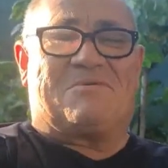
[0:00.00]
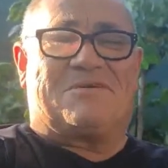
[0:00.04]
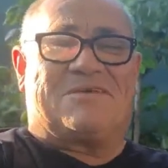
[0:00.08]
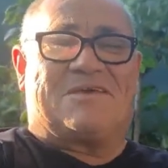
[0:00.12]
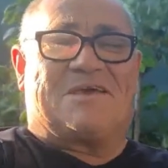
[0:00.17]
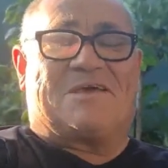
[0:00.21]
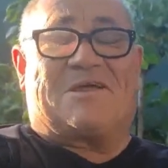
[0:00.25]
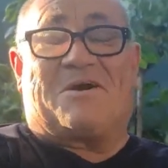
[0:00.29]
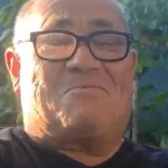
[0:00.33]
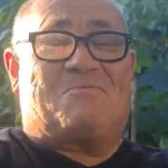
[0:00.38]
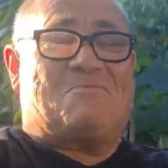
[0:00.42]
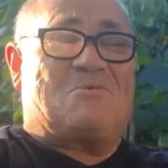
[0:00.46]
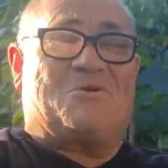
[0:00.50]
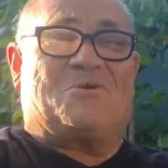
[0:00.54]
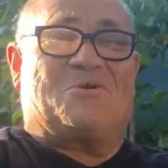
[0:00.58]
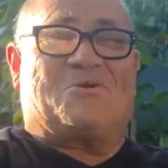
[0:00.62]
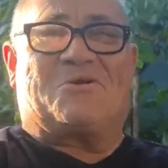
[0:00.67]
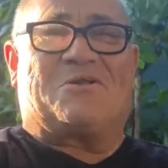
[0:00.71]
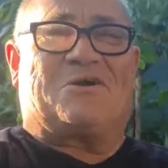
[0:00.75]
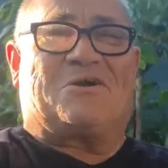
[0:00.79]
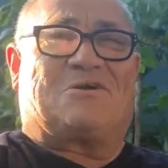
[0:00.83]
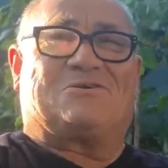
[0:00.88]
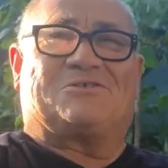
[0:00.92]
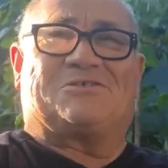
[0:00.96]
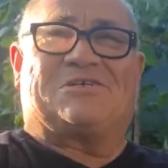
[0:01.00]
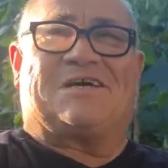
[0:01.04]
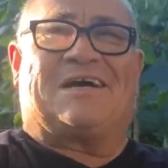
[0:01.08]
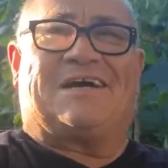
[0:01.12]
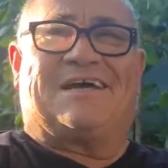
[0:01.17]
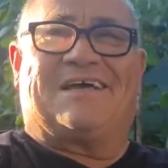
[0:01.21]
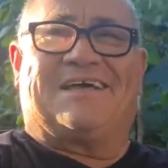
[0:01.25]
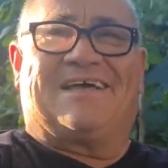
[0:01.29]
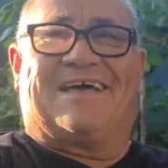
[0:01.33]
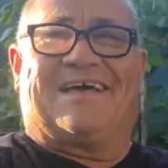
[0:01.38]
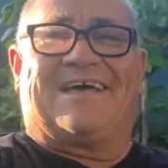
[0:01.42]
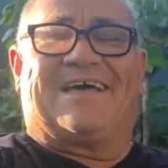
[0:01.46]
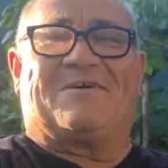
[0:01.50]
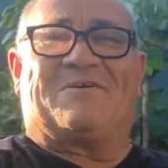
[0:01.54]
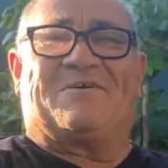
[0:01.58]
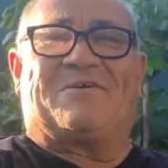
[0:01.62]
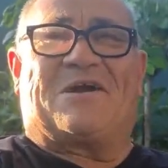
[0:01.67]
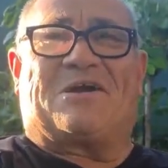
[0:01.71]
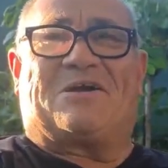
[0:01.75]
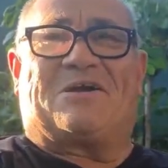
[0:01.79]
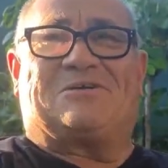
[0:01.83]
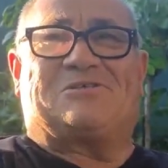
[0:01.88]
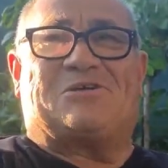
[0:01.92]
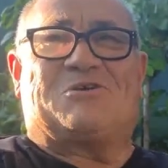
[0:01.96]
y era, bueno, era una cosa, era
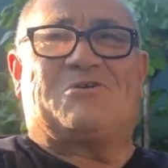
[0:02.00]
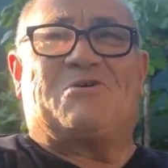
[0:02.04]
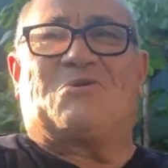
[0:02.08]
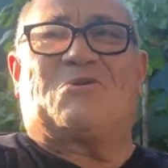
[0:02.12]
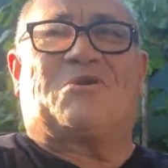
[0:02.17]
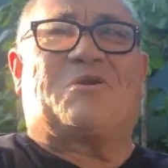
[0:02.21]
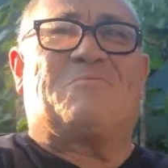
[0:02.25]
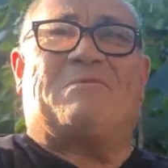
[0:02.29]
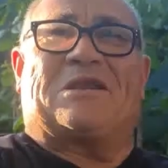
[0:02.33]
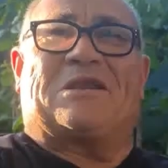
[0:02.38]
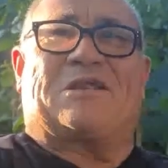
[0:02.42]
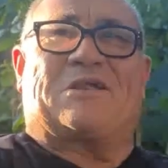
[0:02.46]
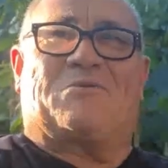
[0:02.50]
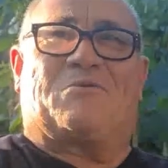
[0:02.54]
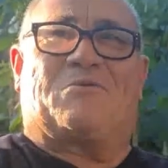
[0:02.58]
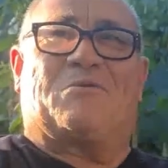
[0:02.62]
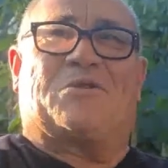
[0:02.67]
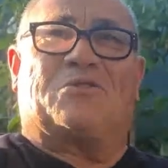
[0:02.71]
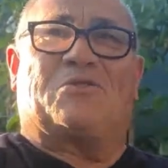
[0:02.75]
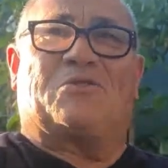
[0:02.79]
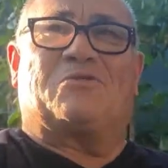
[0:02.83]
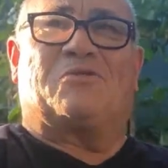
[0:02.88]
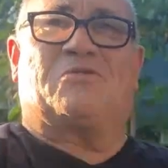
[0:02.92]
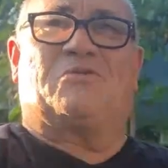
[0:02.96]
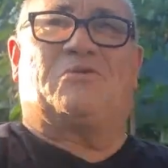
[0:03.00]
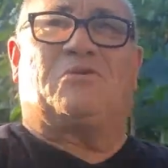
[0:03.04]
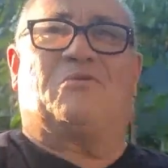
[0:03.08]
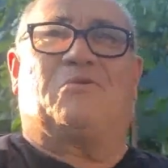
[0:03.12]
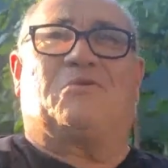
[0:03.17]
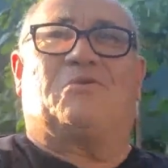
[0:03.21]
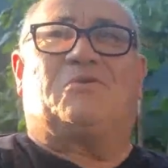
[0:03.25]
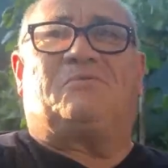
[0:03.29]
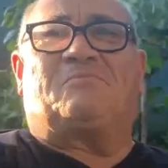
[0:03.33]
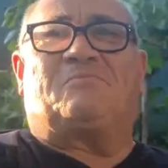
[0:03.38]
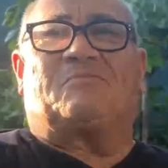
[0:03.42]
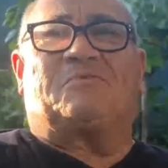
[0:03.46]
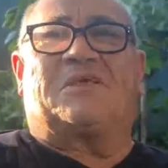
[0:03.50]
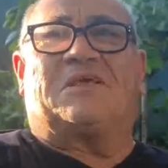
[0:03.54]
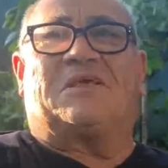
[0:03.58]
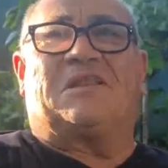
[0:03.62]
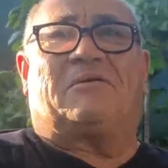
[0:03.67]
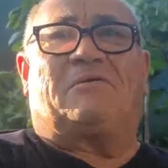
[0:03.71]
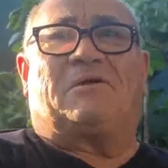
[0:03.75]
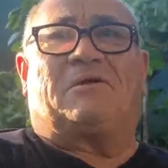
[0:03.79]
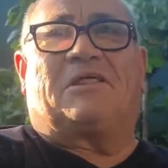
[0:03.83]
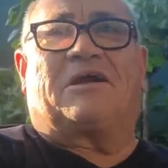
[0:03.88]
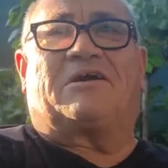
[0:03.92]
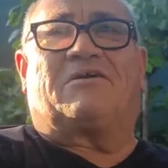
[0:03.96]
una cosa, yo lo que más recuerdo, desde luego,
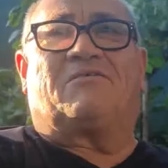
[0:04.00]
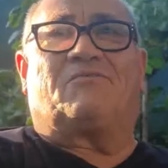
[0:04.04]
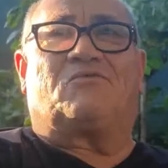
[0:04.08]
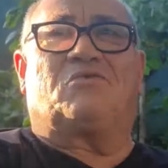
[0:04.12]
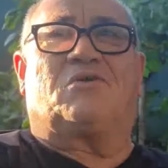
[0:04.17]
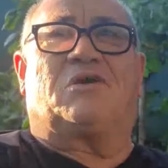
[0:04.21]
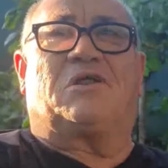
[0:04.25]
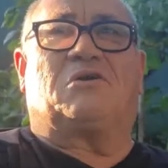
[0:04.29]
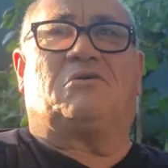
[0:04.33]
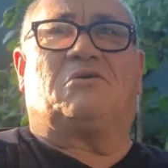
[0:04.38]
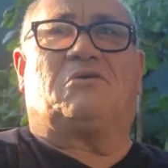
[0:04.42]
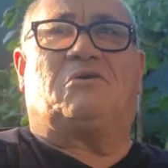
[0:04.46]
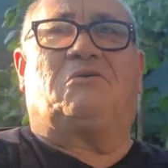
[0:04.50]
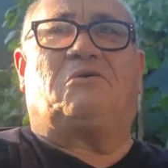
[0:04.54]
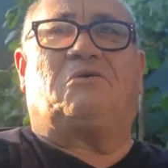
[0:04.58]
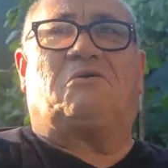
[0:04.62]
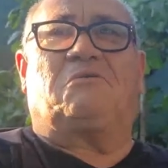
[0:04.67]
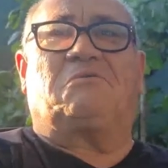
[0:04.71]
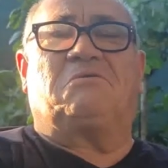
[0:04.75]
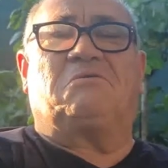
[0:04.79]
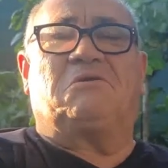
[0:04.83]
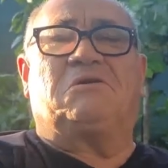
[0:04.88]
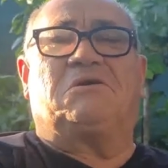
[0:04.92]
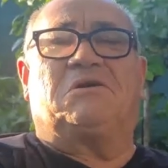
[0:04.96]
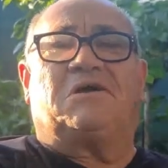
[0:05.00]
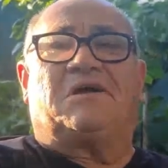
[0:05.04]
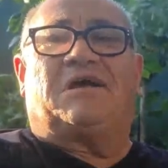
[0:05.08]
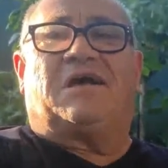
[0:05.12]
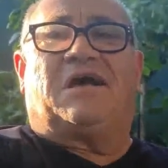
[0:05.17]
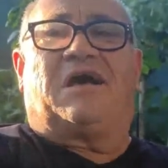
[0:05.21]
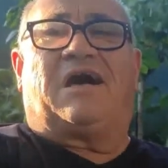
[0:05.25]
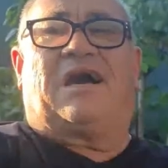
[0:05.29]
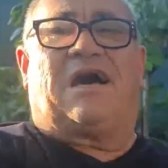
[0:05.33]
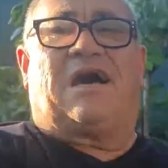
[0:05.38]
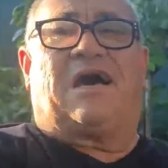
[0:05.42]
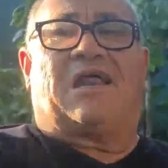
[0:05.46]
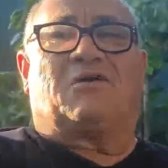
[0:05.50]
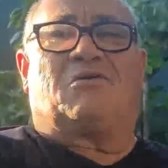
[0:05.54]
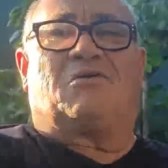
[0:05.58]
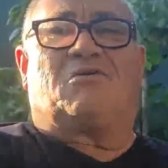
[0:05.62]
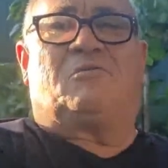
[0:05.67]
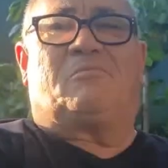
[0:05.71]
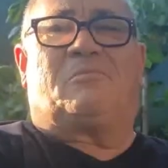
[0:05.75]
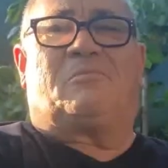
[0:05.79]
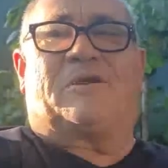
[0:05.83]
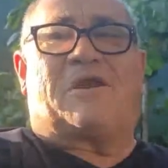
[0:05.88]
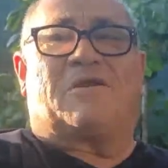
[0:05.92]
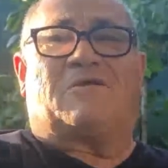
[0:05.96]
la verdad que fue algo,
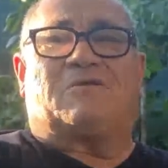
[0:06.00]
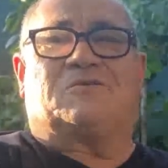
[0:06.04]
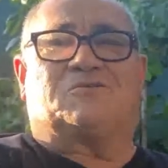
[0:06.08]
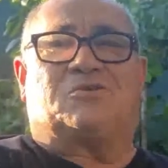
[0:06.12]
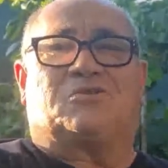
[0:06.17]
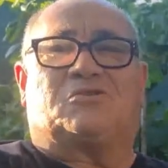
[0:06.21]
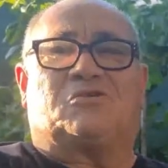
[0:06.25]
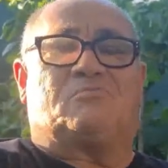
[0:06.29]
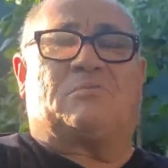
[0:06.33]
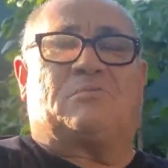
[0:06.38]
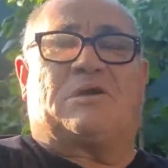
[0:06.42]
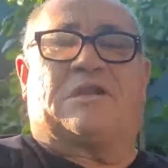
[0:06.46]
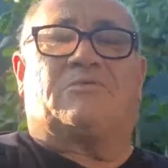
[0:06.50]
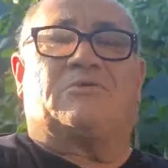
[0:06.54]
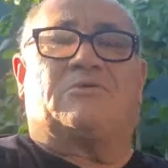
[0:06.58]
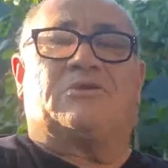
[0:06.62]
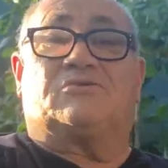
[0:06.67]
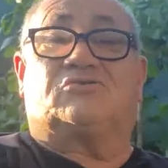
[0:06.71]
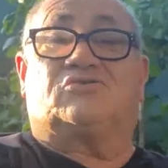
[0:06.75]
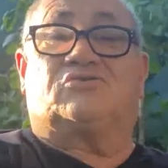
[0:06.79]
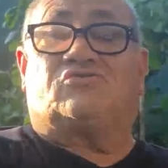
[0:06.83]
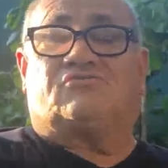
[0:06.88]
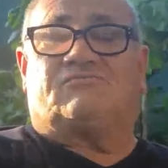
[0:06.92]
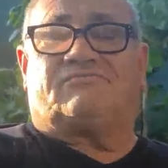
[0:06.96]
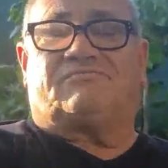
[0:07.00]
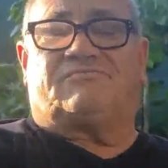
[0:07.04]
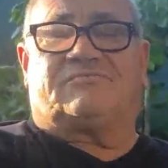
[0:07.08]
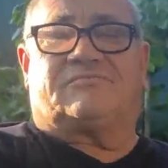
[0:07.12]
algo para nosotros maravilloso